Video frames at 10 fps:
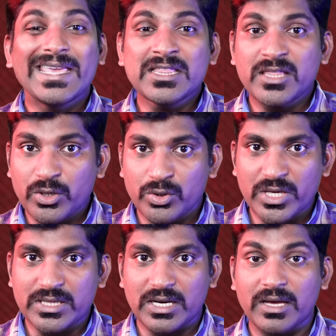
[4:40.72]
இந்த
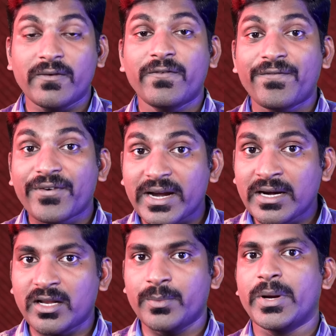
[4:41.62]
யுத்தத்தில்
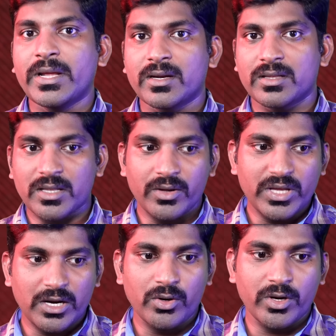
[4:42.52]
ஃப்ரண்ட் அப்படிங்கிறது அப்படிங்கிறது அதாவது
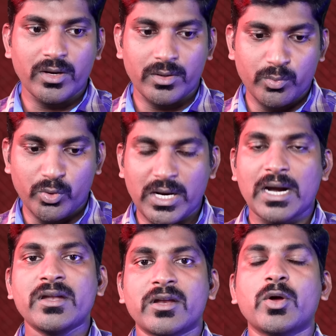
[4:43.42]
எங்களுடைய
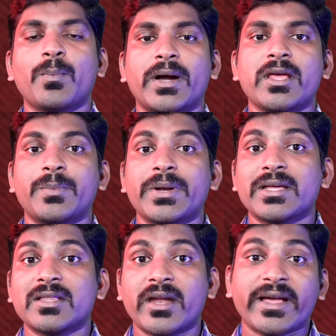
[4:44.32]
முன்னால் நிற்கும் படை
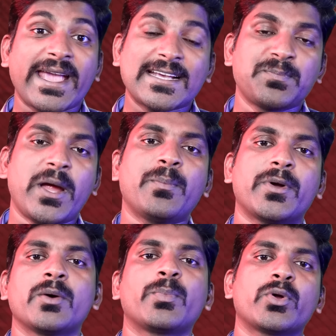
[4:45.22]
அப்படிங்கிறத நாங்கள் எக்ஸ்பேண்ட்
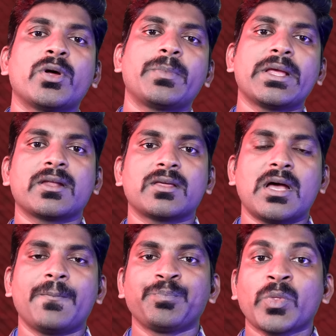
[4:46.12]
பண்ண போகிறோம் அப்படிங்கிறது
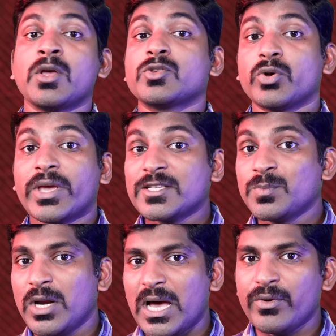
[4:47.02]
தான் ஸோ
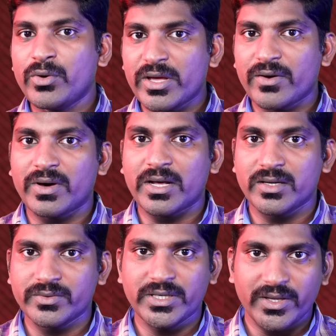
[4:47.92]
ஹிஸ்புல்லாவினுடைய
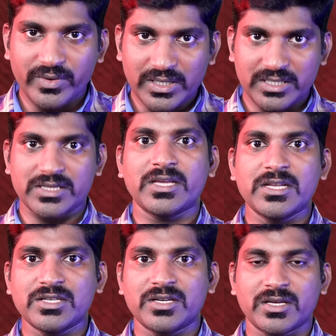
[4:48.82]
வரவு இவங்களுக்கு
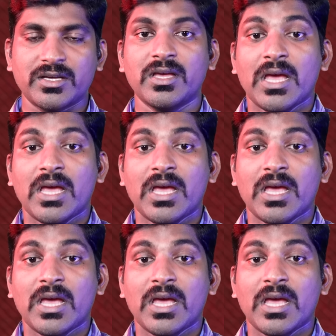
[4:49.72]
தெரிஞ்சிருக்கு